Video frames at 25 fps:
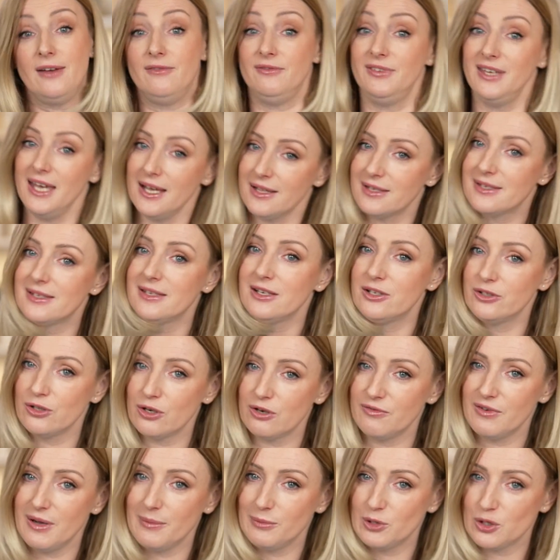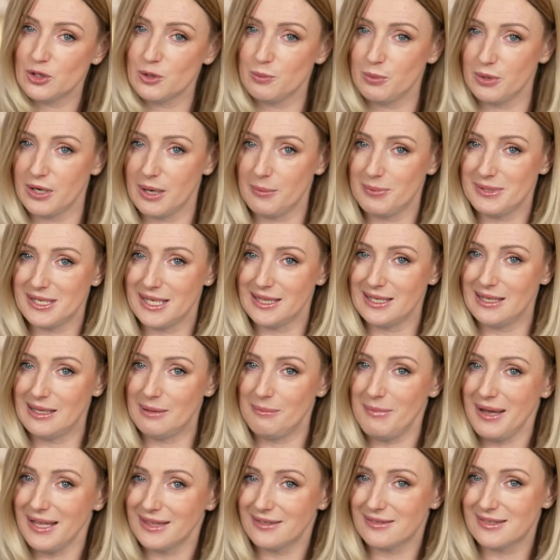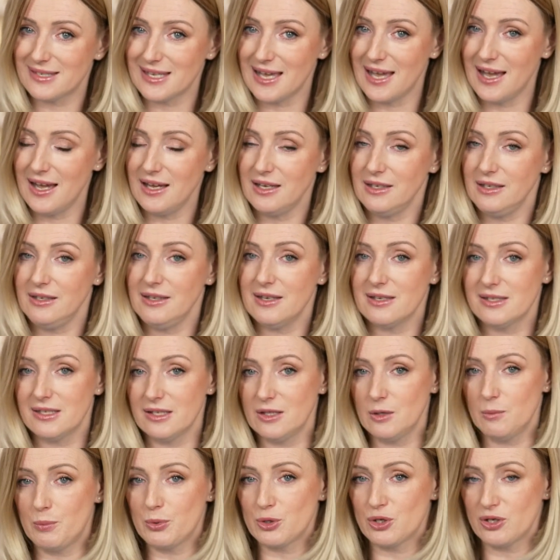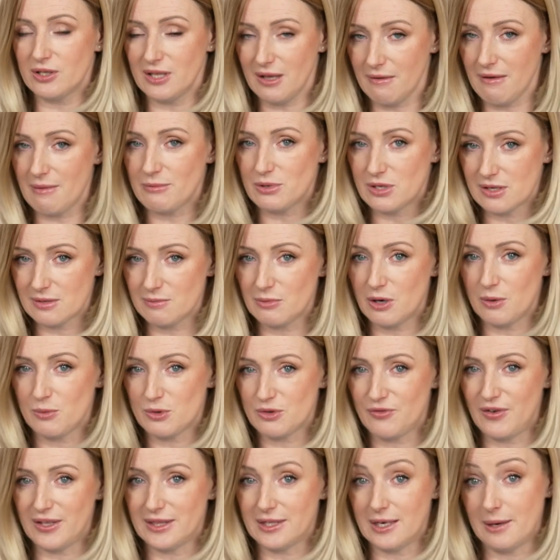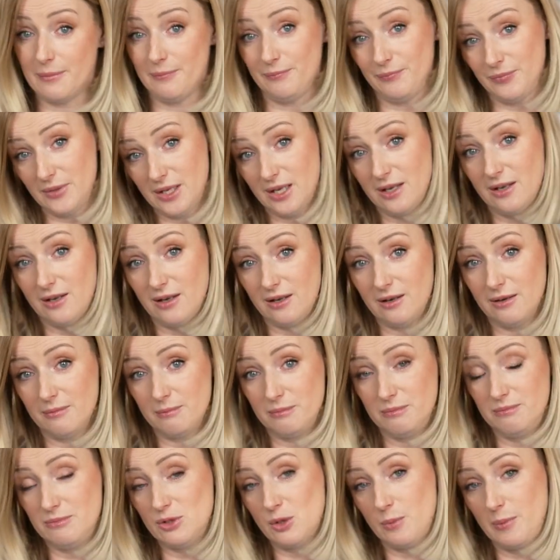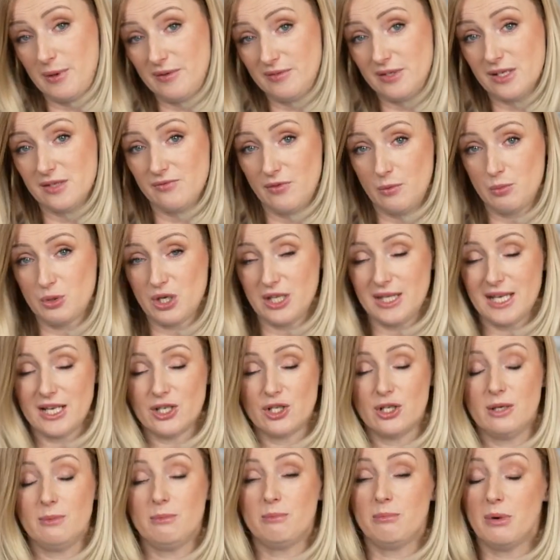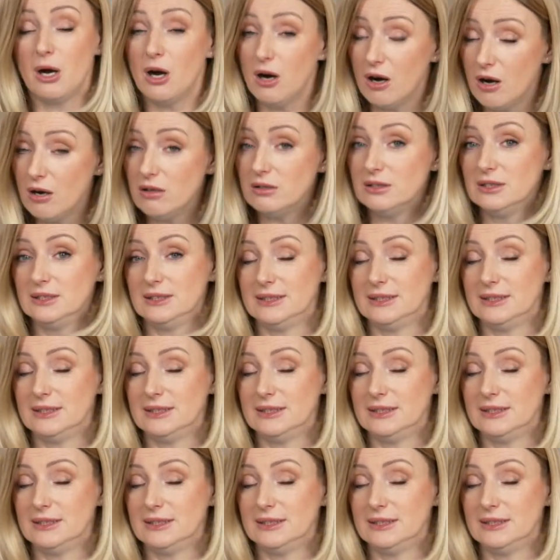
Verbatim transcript: Więc zignorowałam to, co było napisane na metce i niestety pożegnałam się z moim swetrem, e, co prawda z wyprzedaży, bo